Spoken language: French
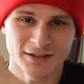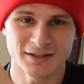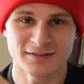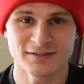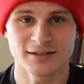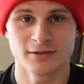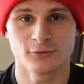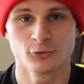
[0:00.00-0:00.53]
il
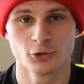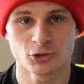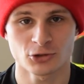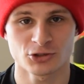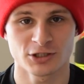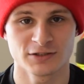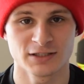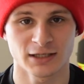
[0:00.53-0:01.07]
décide de
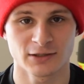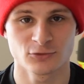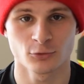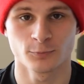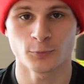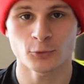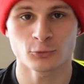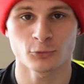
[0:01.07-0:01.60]
changer de
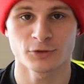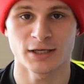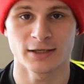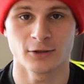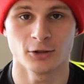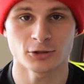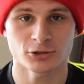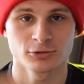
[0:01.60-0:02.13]
direction pour tourner
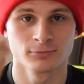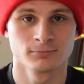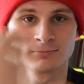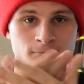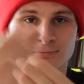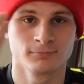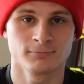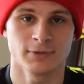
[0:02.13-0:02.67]
à gauche,
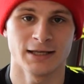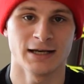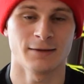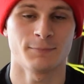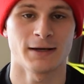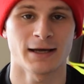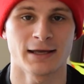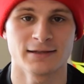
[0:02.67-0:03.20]
et
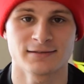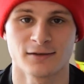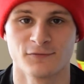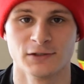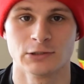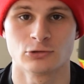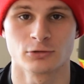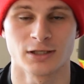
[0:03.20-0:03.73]
là pareil, ça
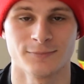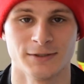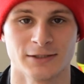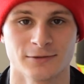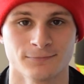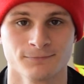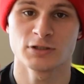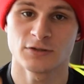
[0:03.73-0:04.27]
fait des chocs à
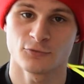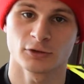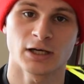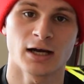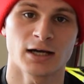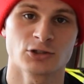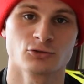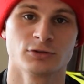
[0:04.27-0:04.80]
pic. Ensuite, il
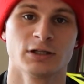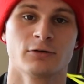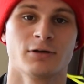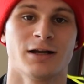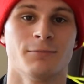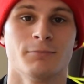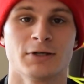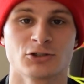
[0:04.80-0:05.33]
faudra rajouter
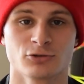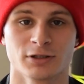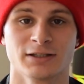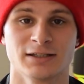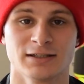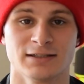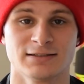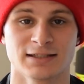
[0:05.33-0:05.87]
que la
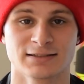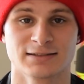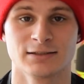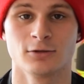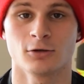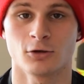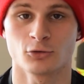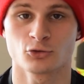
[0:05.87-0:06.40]
majorité des
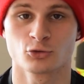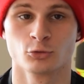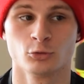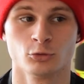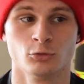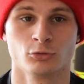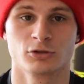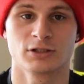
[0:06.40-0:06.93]
accidents en
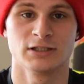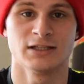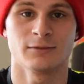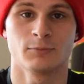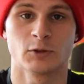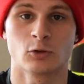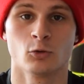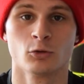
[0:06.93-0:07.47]
solo, donc qui
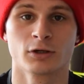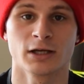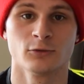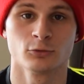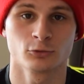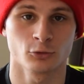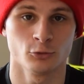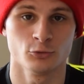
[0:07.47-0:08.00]
n'impliquent
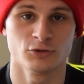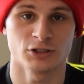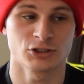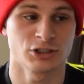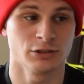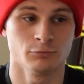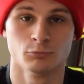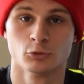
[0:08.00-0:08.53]
aucun autre
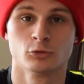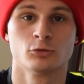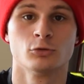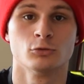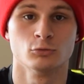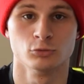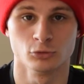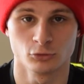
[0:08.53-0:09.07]
usager
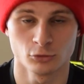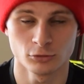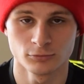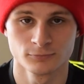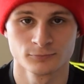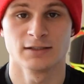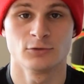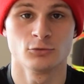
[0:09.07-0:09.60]
moto ou
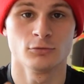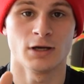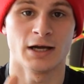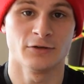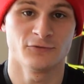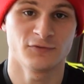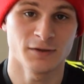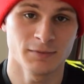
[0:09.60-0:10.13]
auto, c'est dû
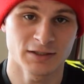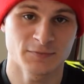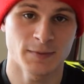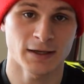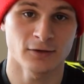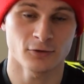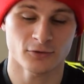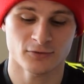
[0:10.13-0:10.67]
à une faible
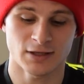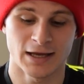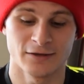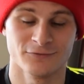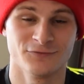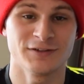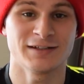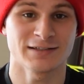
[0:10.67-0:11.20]
expérience,
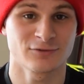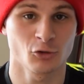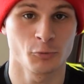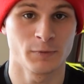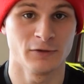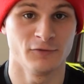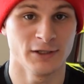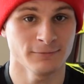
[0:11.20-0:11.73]
à une vitesse
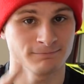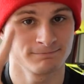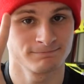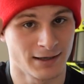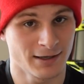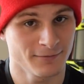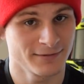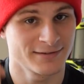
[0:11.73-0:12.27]
trop élevée,
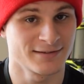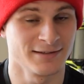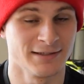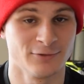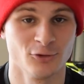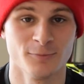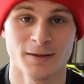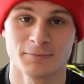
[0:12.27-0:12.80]
ah, c'est les
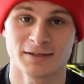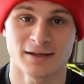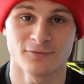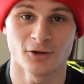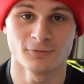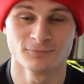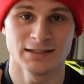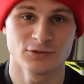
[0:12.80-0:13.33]
deux mêmes
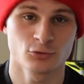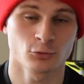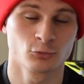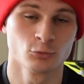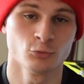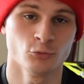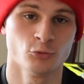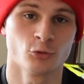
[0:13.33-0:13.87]
qu'avant, et
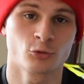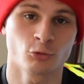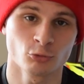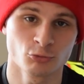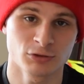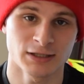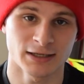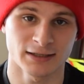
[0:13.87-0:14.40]
surtout une
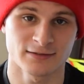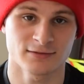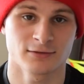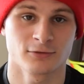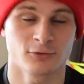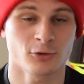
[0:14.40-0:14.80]
conduite à risque.